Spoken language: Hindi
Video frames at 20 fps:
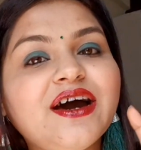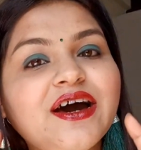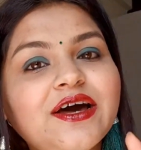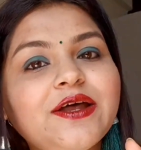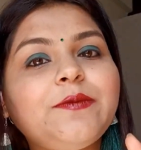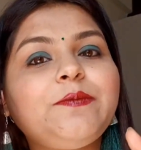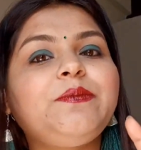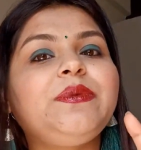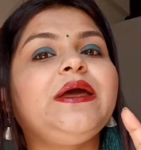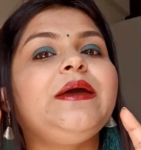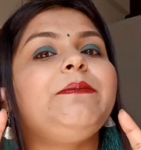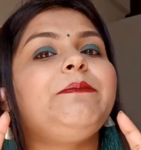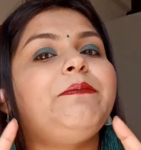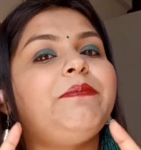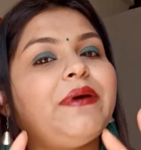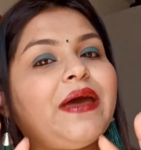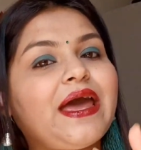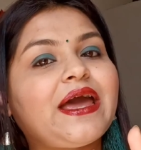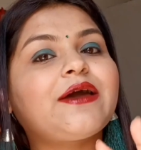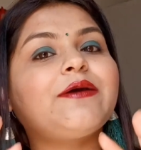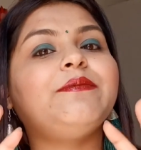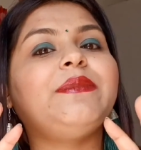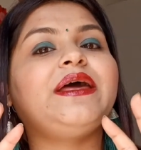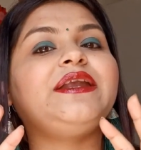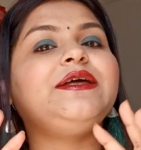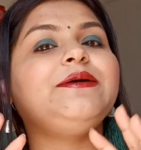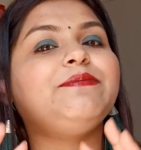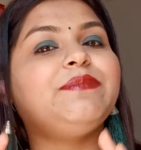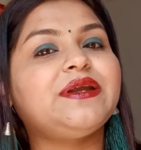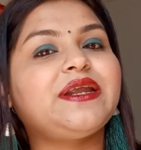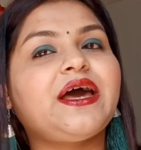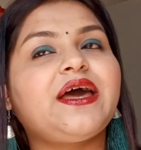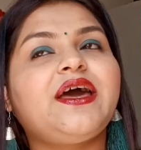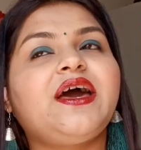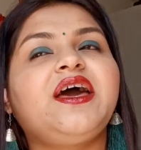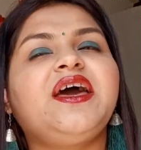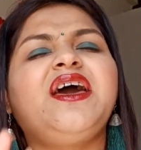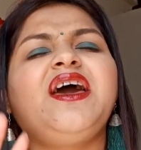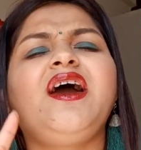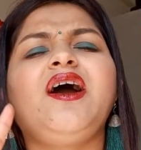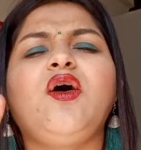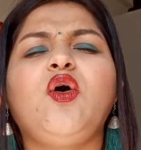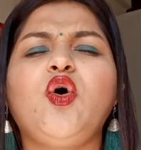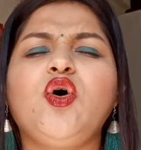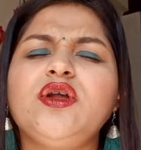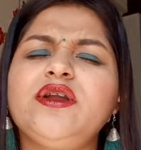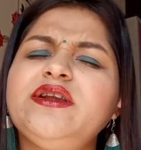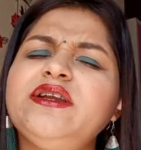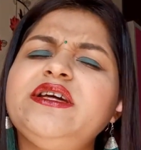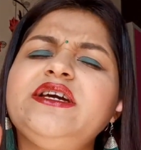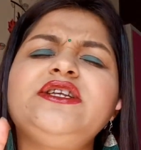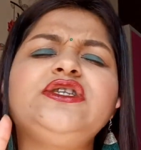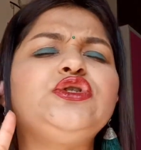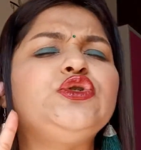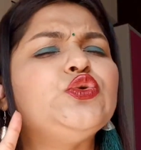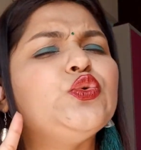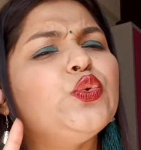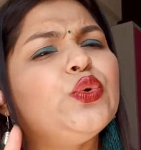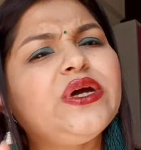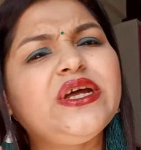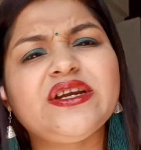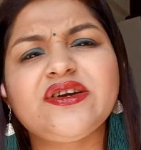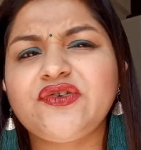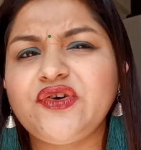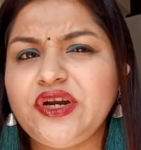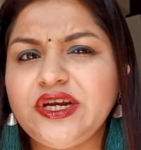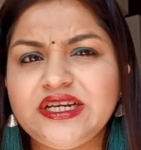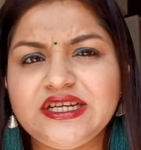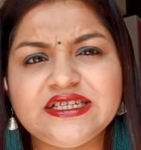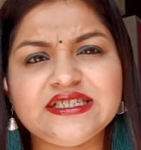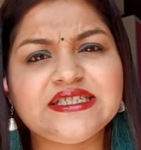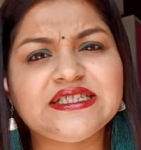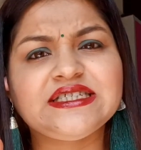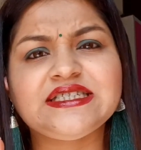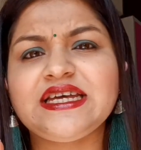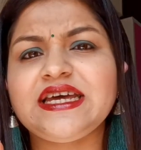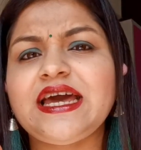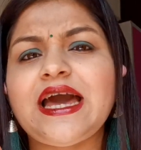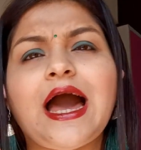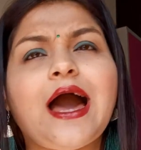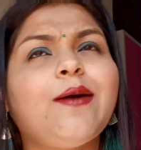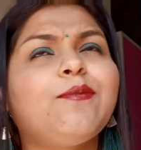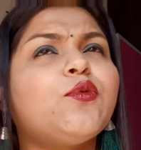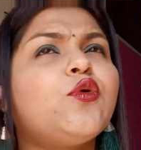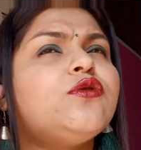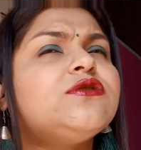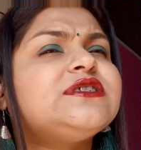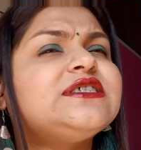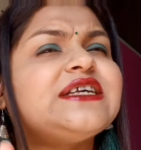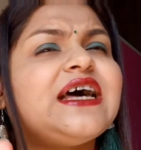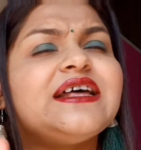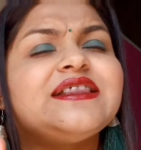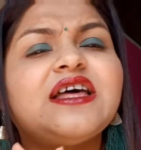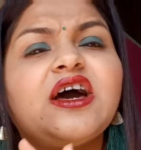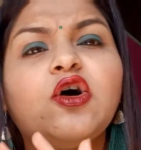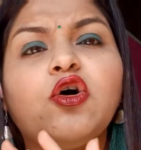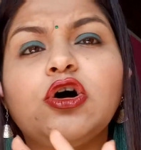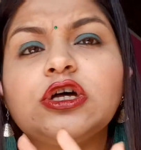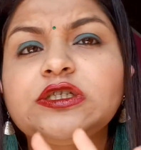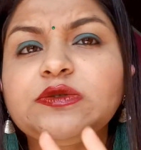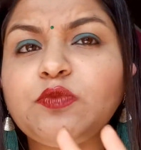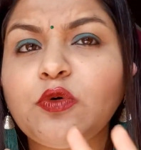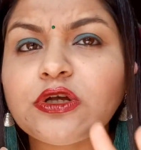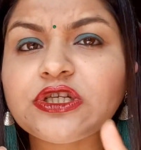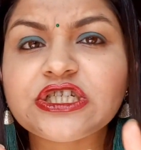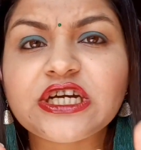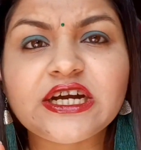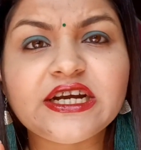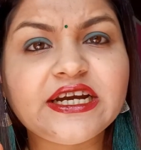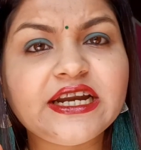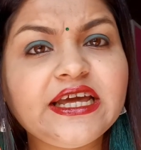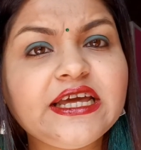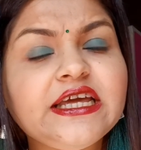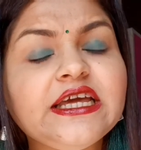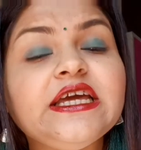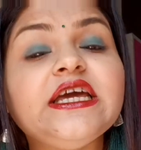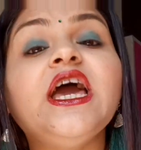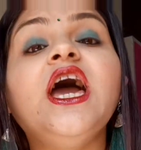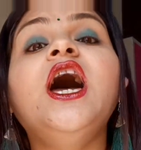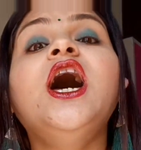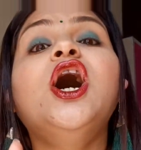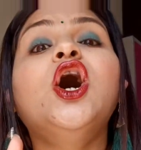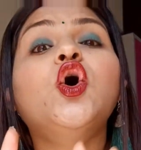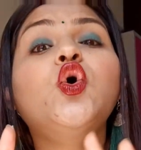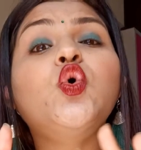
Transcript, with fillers: घर पे पैक मैंने बनाया है ओनली टू इंग्रेडिएंट्स से आपको ज़्यादा हॉचपॉच करने की